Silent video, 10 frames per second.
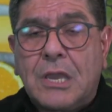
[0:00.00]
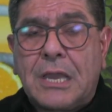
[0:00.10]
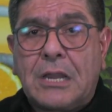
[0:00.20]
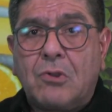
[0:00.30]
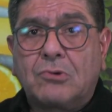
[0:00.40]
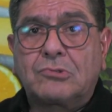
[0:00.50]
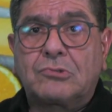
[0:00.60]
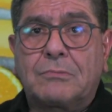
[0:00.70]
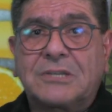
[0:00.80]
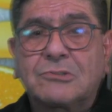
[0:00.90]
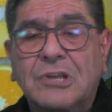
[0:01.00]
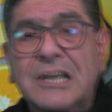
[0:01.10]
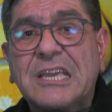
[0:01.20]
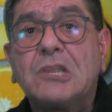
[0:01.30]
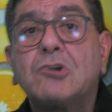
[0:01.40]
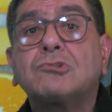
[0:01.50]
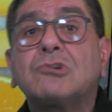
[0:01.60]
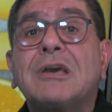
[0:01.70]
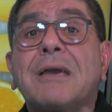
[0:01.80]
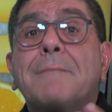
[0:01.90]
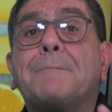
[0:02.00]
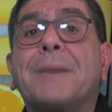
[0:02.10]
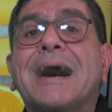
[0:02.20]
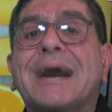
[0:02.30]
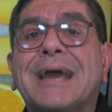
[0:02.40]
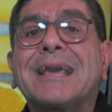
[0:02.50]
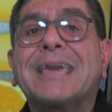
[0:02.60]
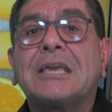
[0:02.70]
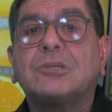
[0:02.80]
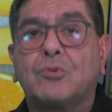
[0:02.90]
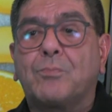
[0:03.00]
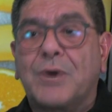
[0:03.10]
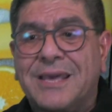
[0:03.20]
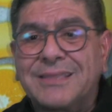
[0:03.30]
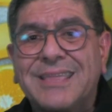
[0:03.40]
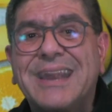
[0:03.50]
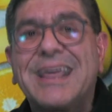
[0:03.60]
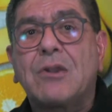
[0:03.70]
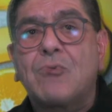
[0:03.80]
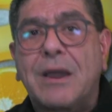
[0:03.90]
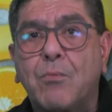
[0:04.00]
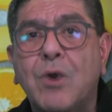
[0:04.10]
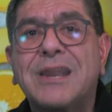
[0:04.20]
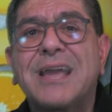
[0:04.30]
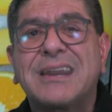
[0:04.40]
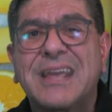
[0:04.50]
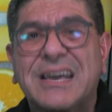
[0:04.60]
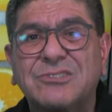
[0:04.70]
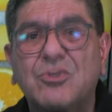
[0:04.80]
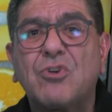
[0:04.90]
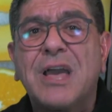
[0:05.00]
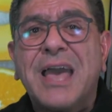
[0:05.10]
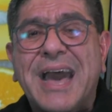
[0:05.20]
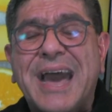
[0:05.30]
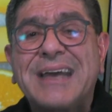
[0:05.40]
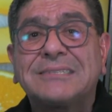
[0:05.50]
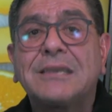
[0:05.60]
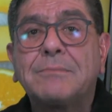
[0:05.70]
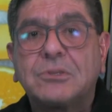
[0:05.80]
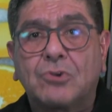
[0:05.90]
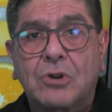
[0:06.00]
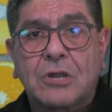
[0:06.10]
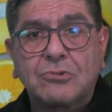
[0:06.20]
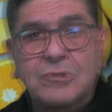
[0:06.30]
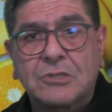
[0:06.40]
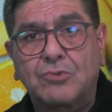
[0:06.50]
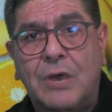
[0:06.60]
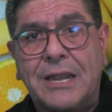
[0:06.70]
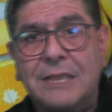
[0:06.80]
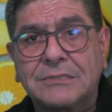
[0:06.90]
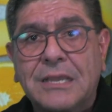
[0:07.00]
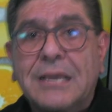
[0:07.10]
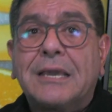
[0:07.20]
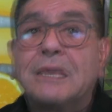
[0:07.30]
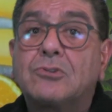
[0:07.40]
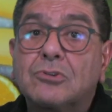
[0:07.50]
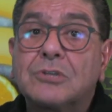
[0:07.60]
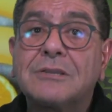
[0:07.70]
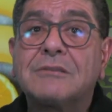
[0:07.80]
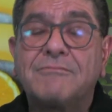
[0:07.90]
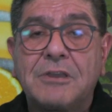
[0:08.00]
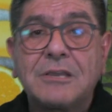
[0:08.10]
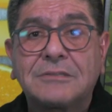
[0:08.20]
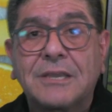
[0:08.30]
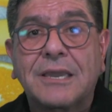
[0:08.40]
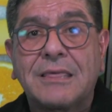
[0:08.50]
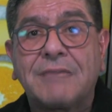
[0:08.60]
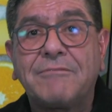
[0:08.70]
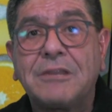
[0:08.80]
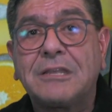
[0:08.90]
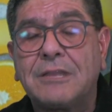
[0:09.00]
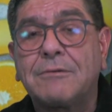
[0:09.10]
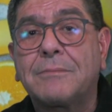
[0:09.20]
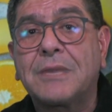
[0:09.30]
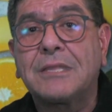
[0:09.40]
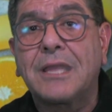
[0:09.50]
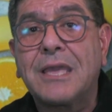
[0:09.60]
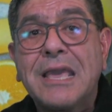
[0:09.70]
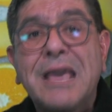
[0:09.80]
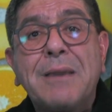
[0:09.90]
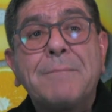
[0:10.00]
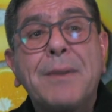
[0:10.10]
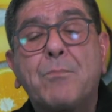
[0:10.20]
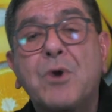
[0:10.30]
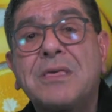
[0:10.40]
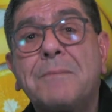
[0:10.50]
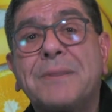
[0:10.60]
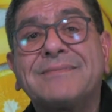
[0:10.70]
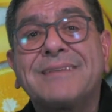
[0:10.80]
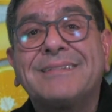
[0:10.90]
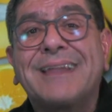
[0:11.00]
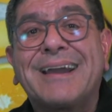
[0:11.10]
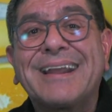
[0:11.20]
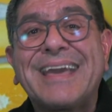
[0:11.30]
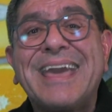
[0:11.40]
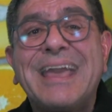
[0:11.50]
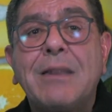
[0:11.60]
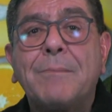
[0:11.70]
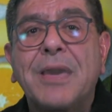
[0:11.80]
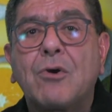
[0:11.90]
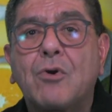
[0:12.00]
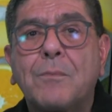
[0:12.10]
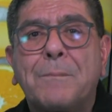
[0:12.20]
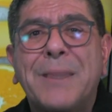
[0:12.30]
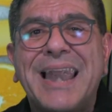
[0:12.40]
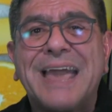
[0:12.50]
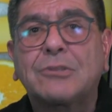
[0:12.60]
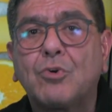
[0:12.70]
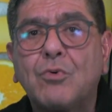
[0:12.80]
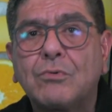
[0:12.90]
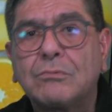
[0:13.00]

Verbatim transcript: en los vasos sanguíneos para que yo pueda tener una buena irrigación hacia mis órganos sexuales, entonces fíjense que definitivamente me pueden presentar el mejor plato